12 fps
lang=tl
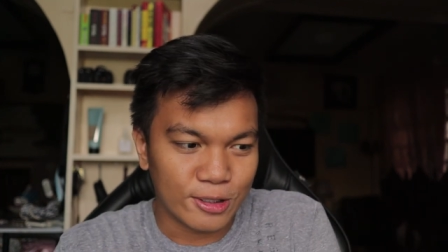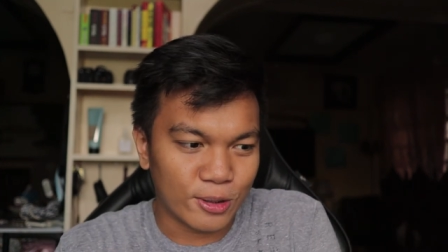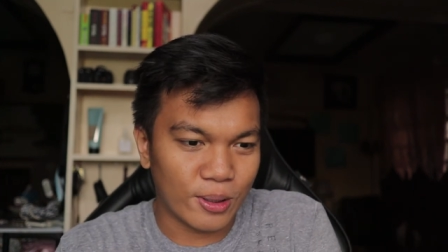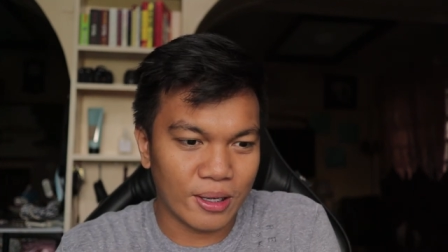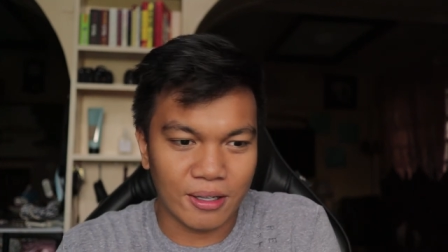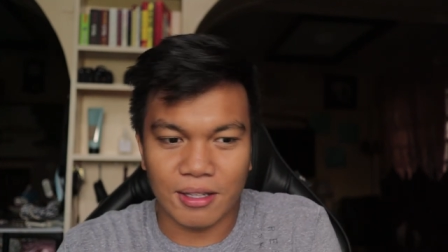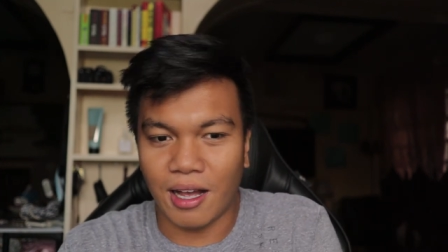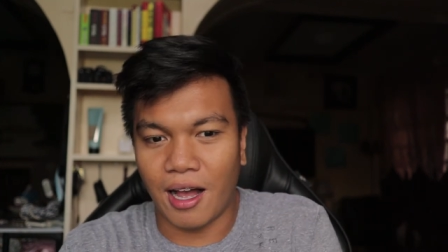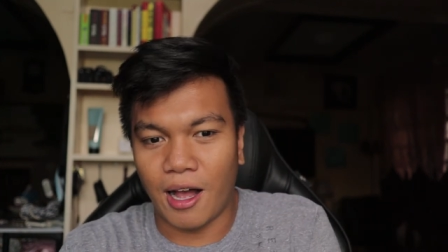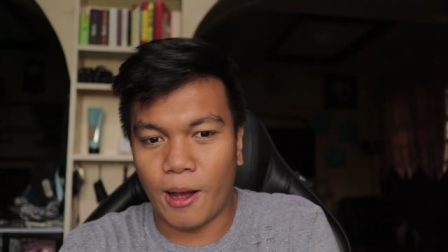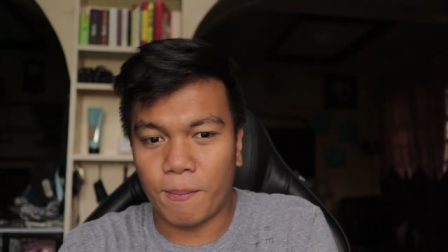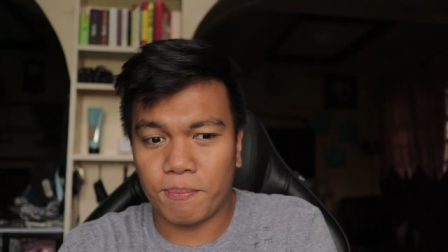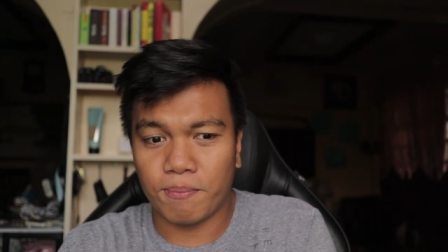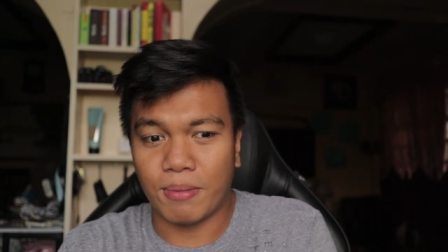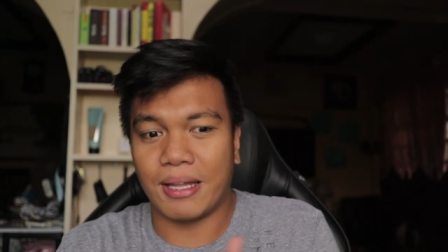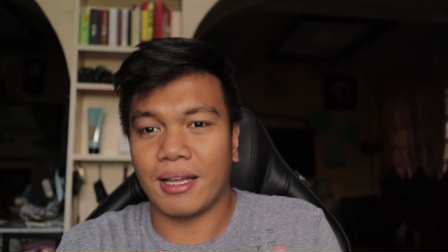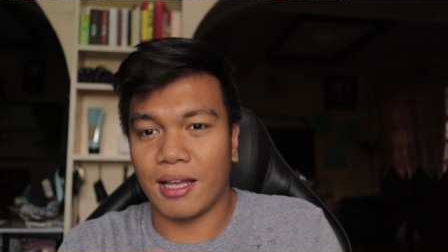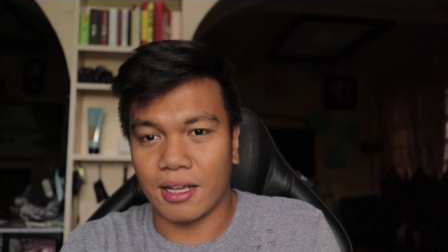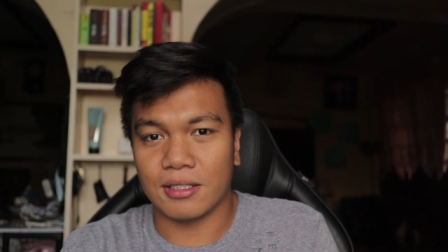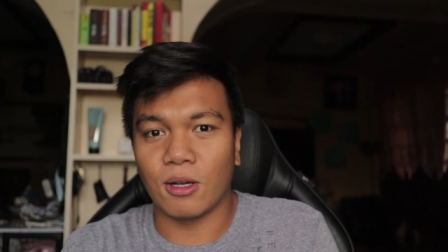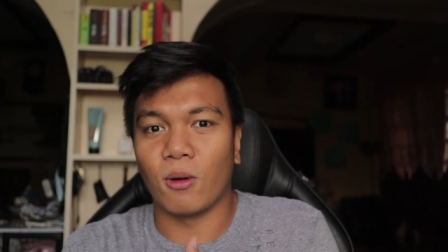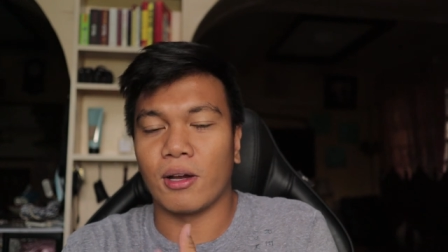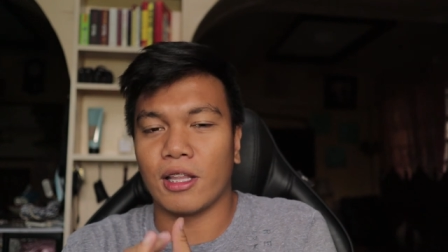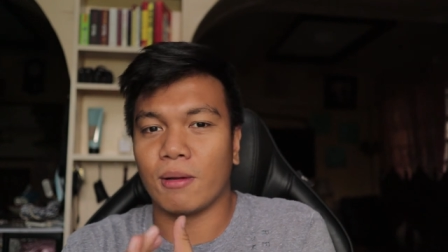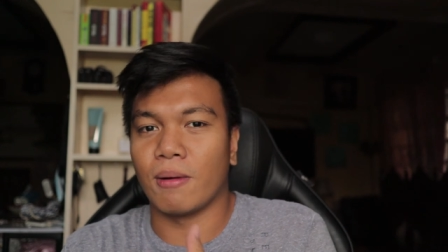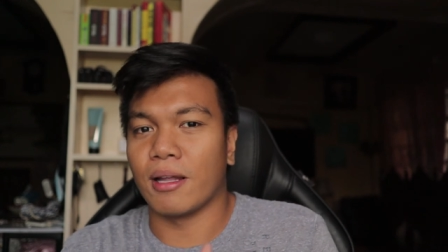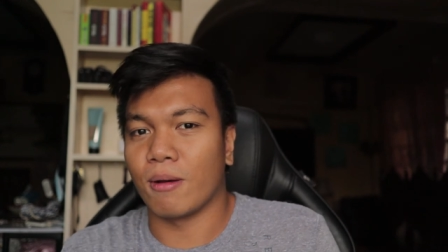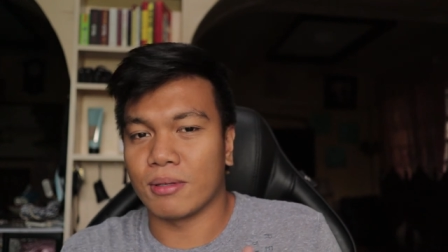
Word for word: So, ayun. Um, but I guess, okay naman.